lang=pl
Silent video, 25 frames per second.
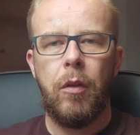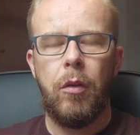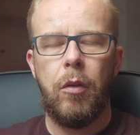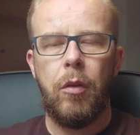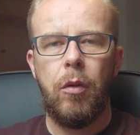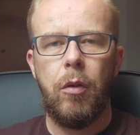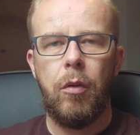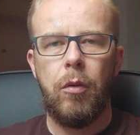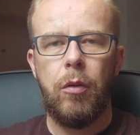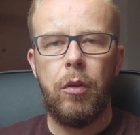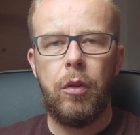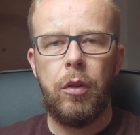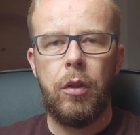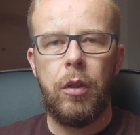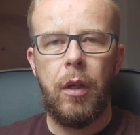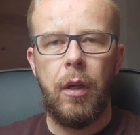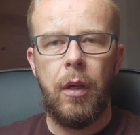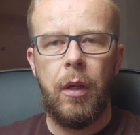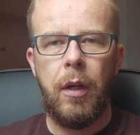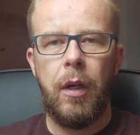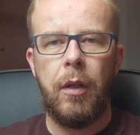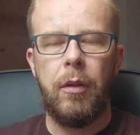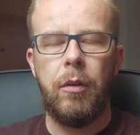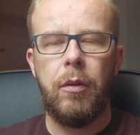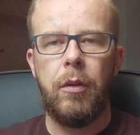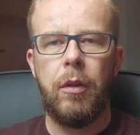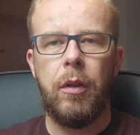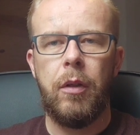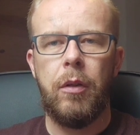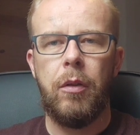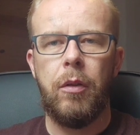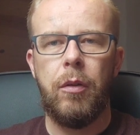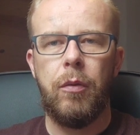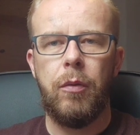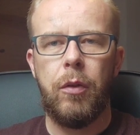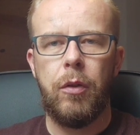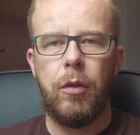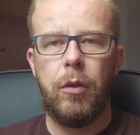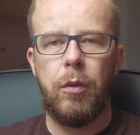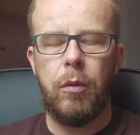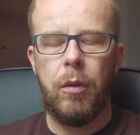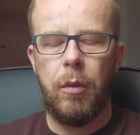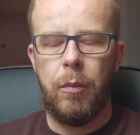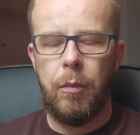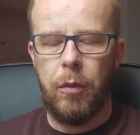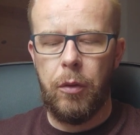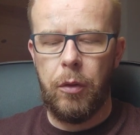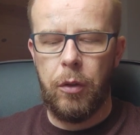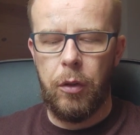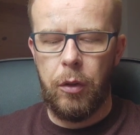to dzisiaj rano, kiedy
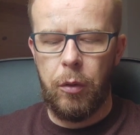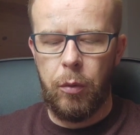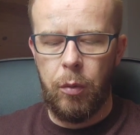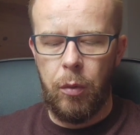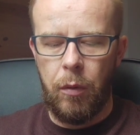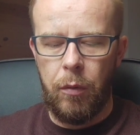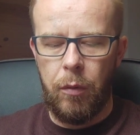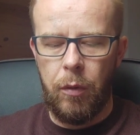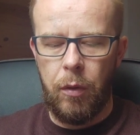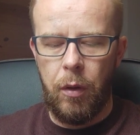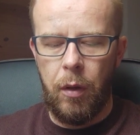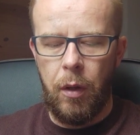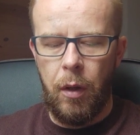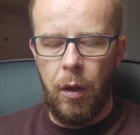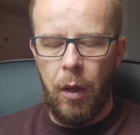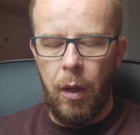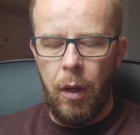otworzyłem Boże Słowo,